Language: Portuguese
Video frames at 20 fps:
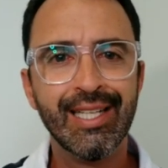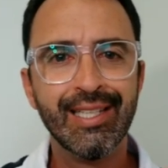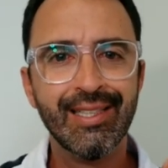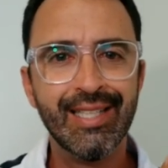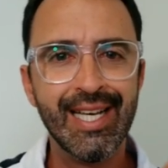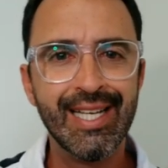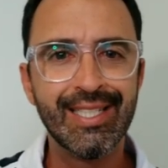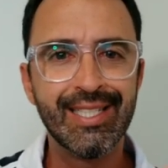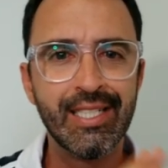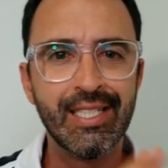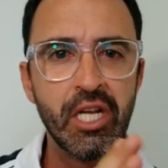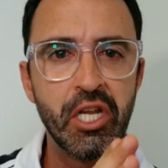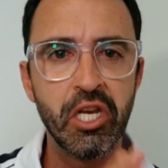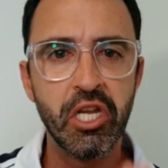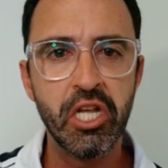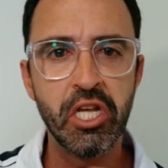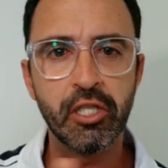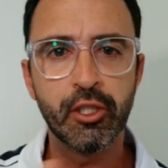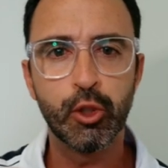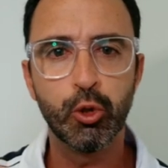desse
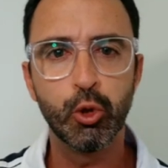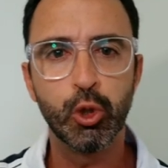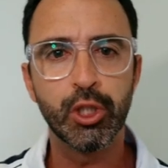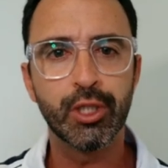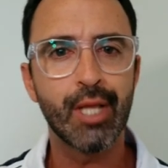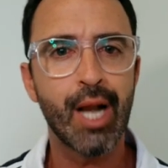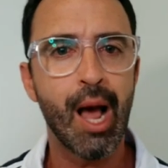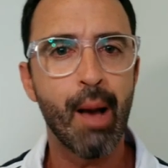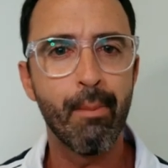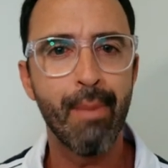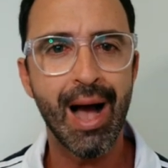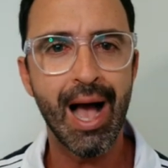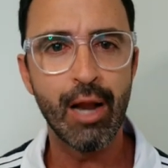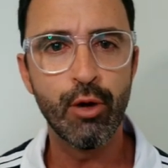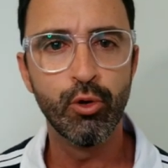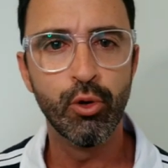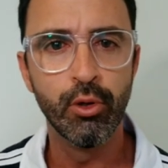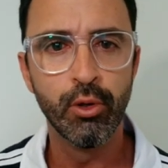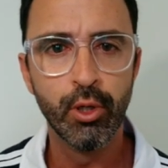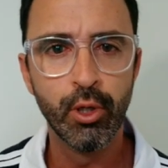início de
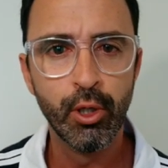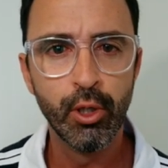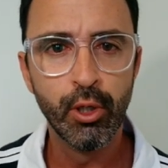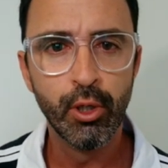trabalho